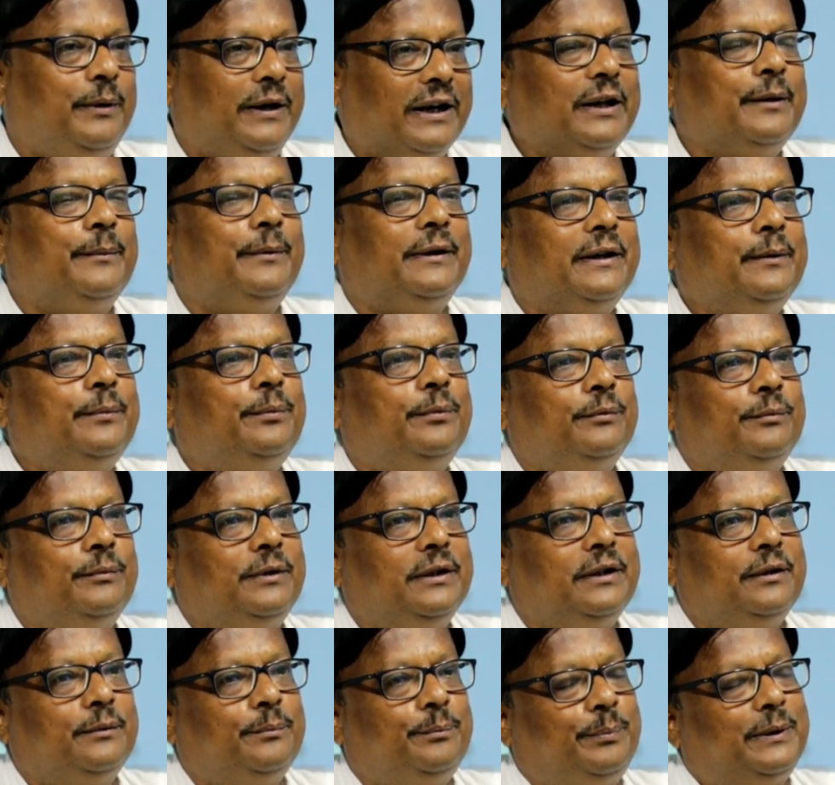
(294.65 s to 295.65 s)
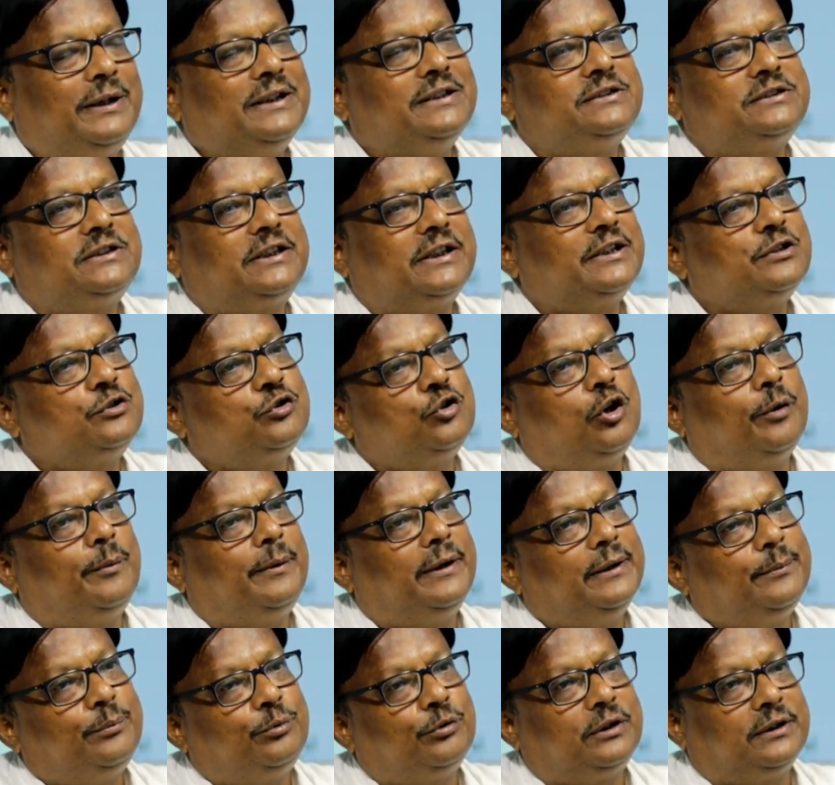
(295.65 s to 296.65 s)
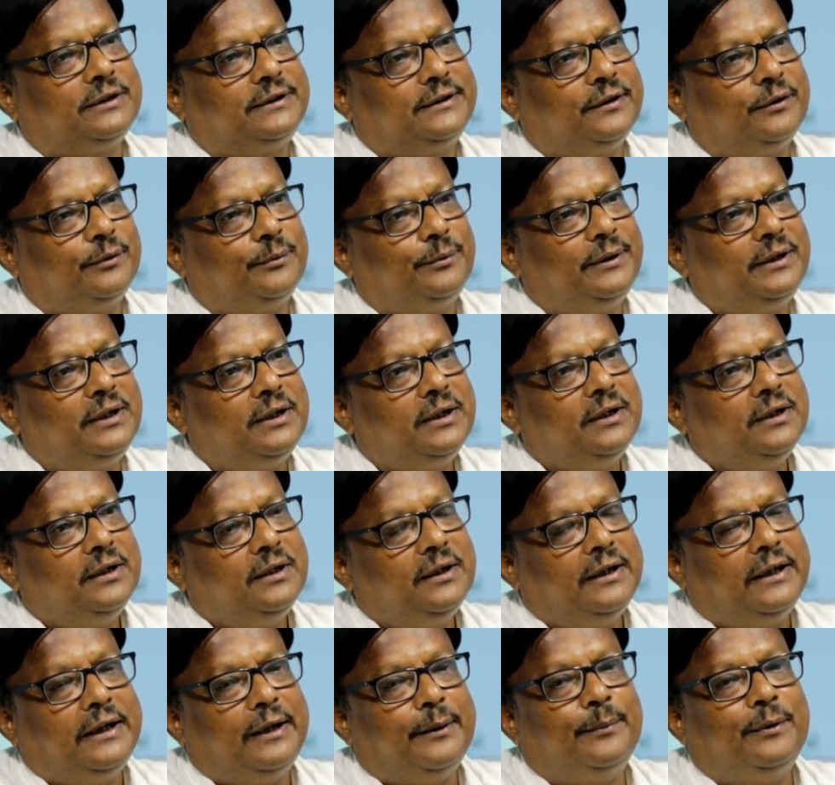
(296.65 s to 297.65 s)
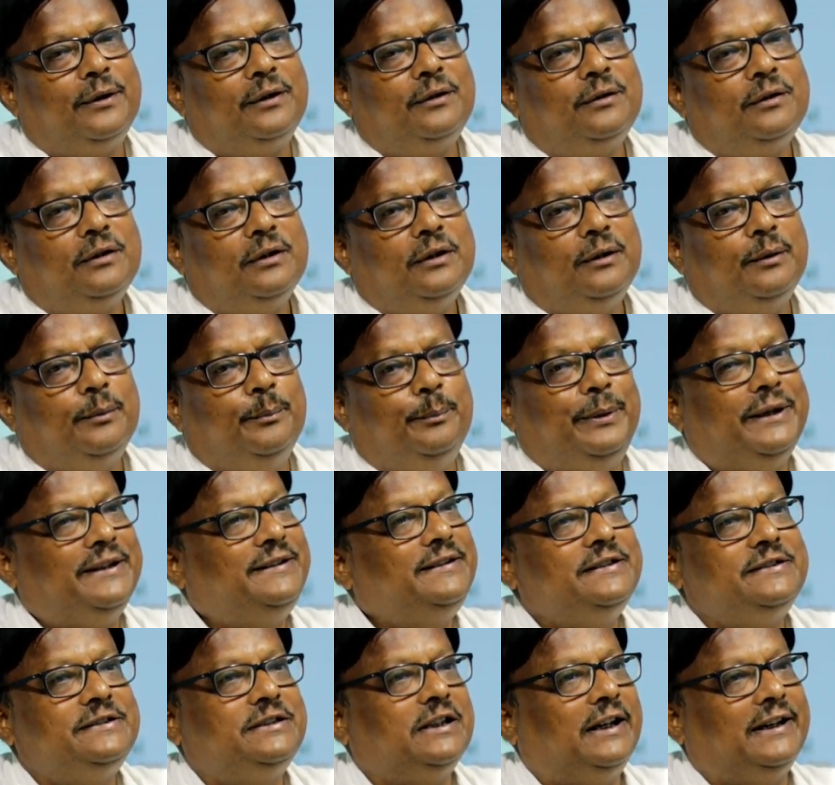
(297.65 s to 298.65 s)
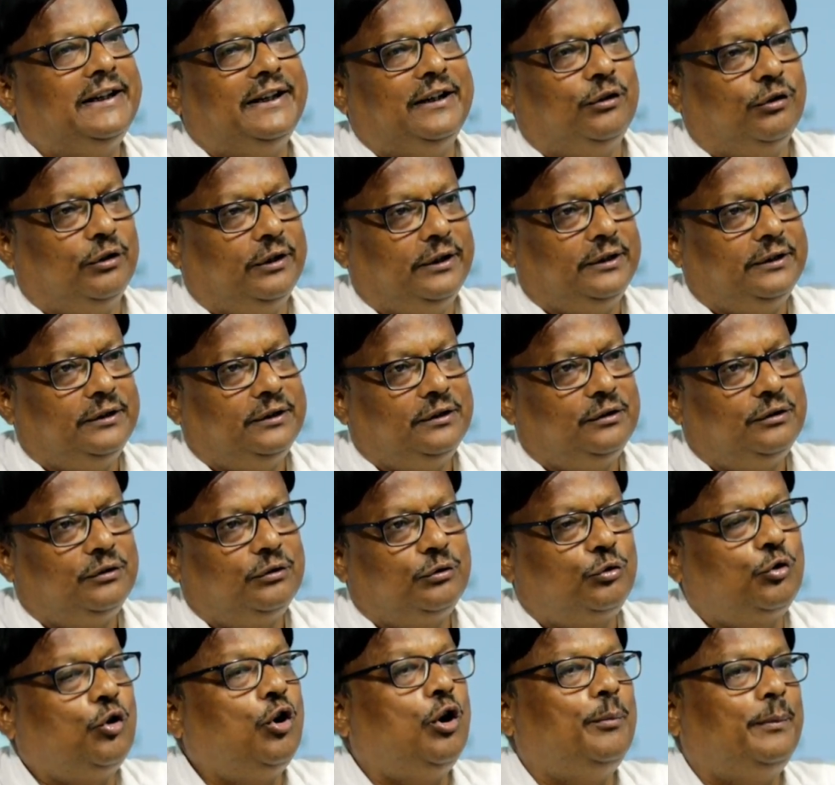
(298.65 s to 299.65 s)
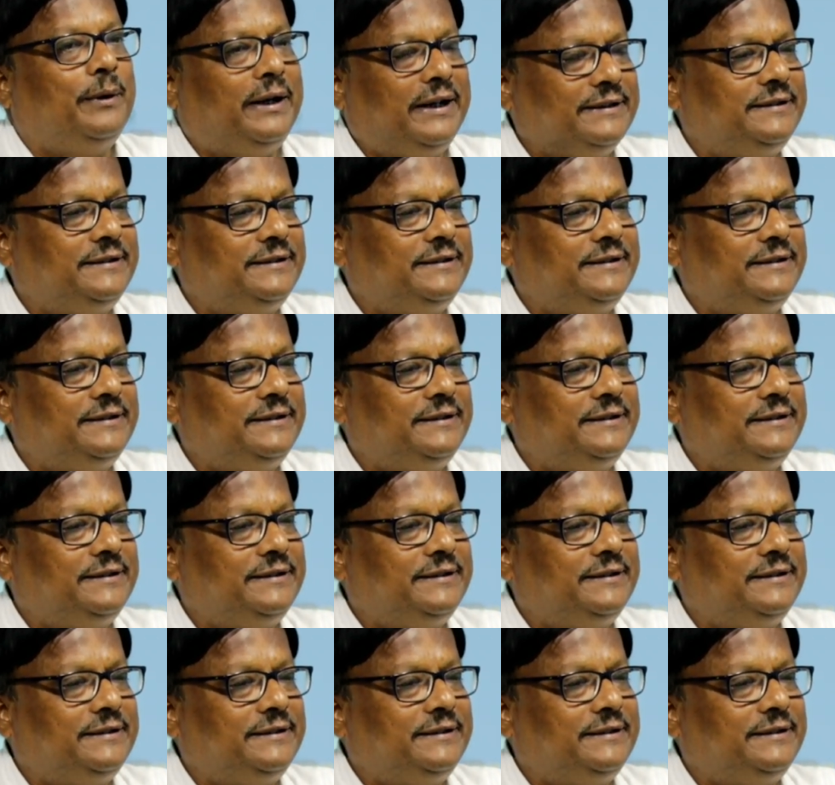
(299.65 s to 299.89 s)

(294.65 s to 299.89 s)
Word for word: বারে বারে মানে পাঁচ থেকে ছবারে ফোটাতে হবে এবং বেশি জালে নয় কম